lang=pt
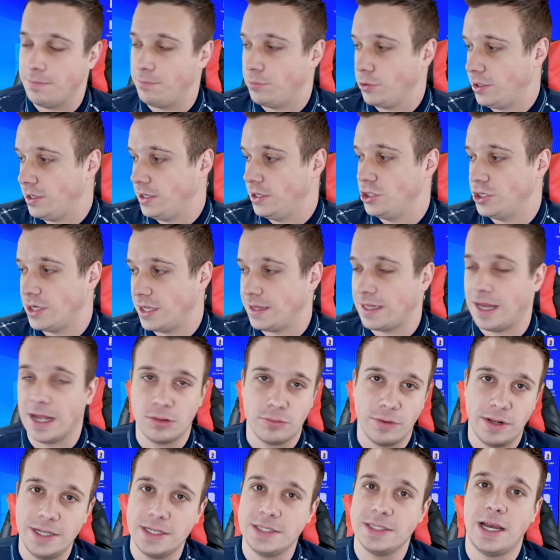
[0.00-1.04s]
Porque já está
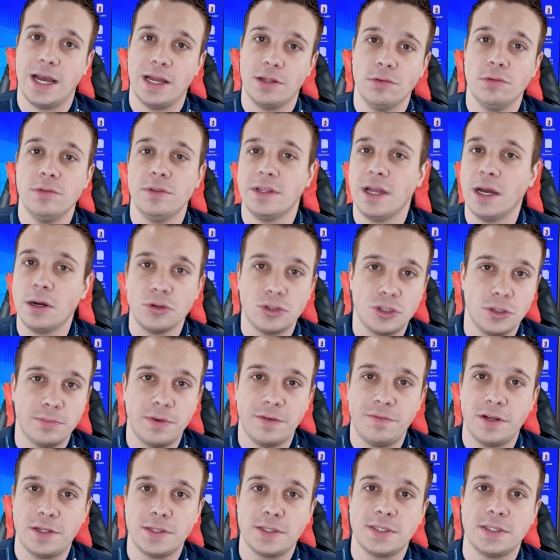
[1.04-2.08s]
atualizado na última
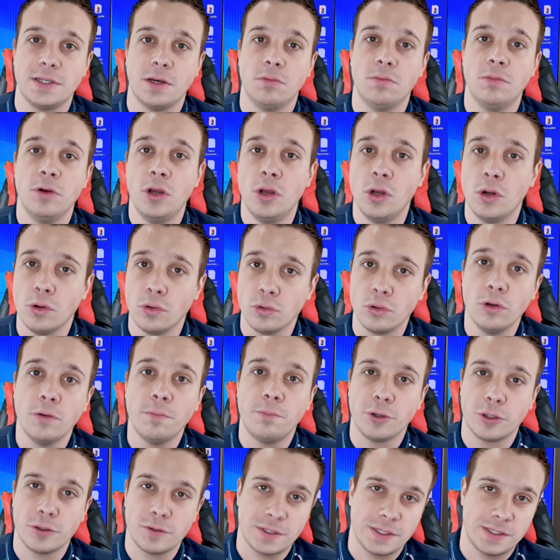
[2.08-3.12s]
versão do
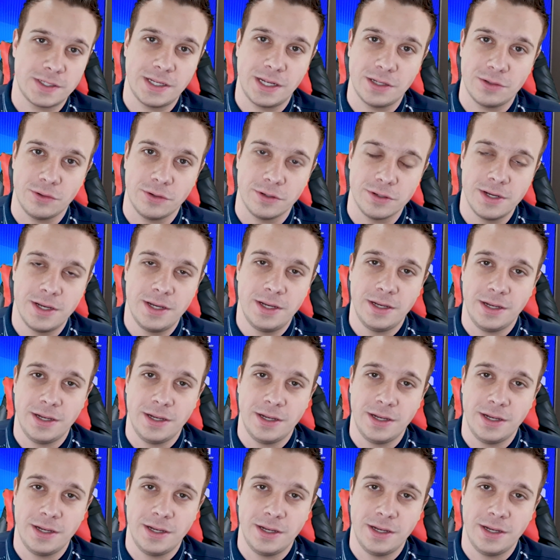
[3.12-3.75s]
processador.